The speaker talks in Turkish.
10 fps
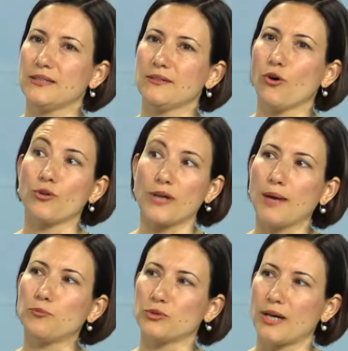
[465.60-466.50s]

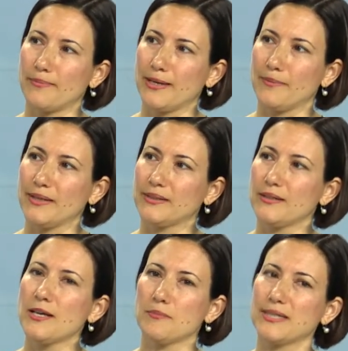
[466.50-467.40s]
organ bunlar
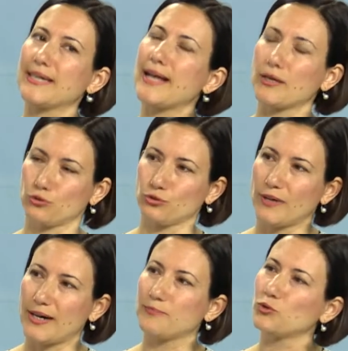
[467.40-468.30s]
BM'de. Bir de genel kurul
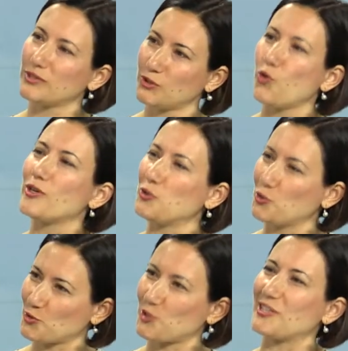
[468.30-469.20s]
var. Yani bunları da
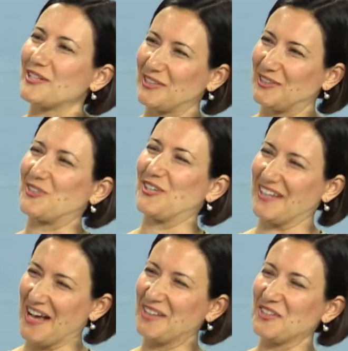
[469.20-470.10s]
öğreniyoruz işte gittikçe
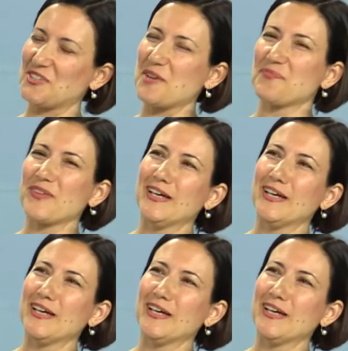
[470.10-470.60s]
geldikçe.